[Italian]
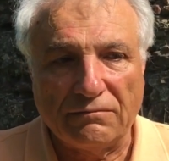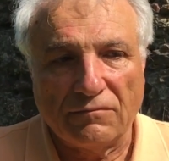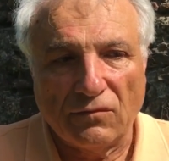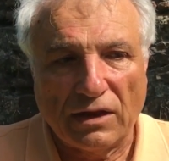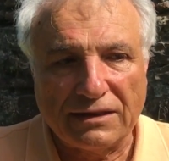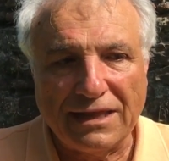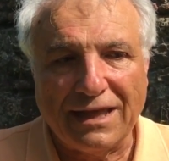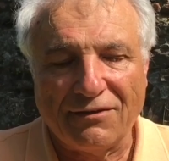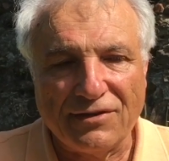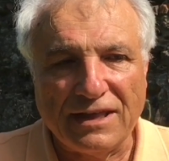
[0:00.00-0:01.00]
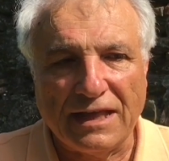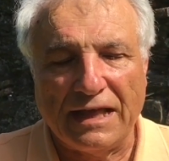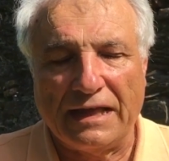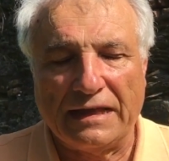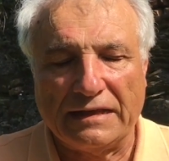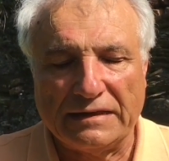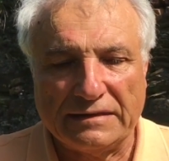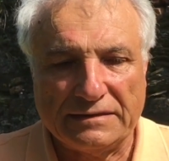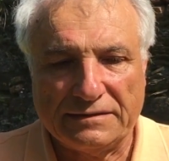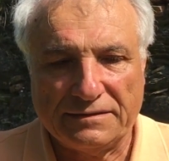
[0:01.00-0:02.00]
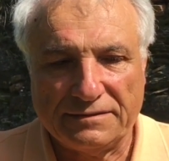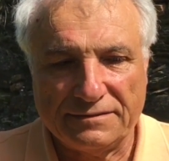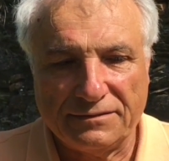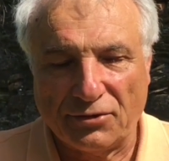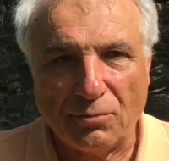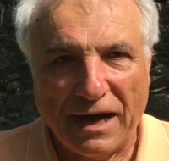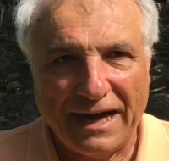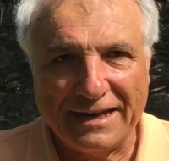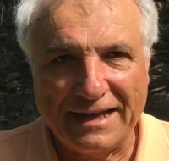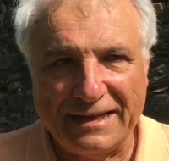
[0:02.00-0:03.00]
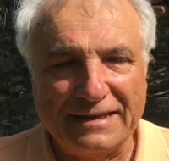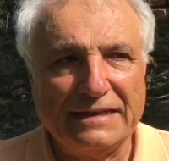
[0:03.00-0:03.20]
un'antica via romana,